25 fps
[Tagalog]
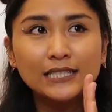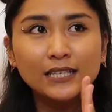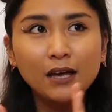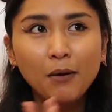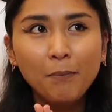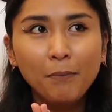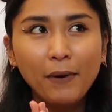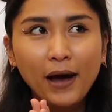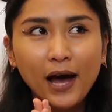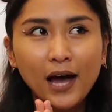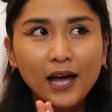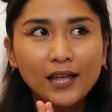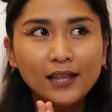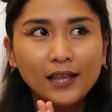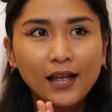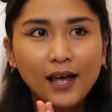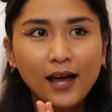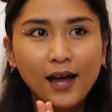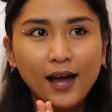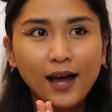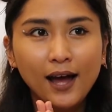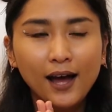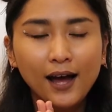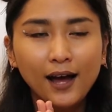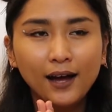Isa pa
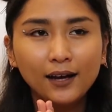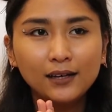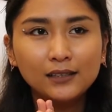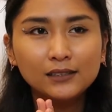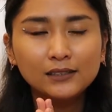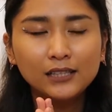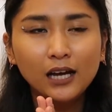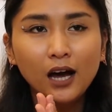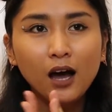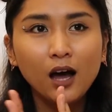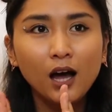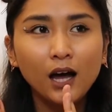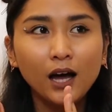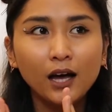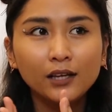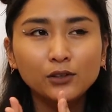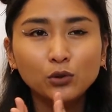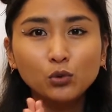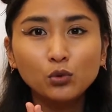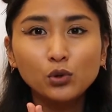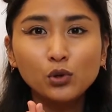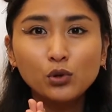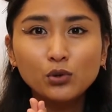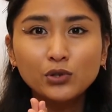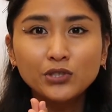na
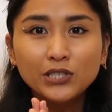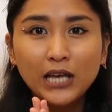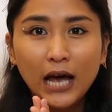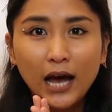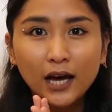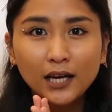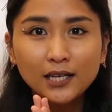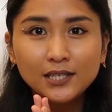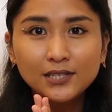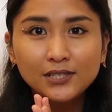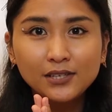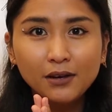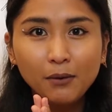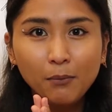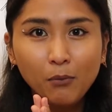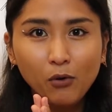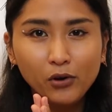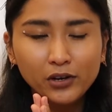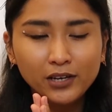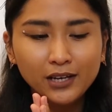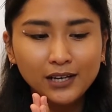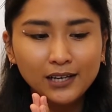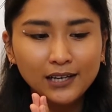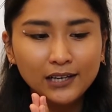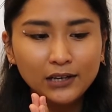nakatulong sa akin sa
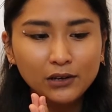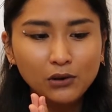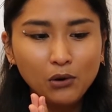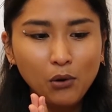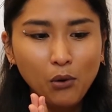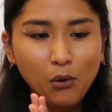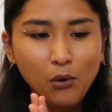modeling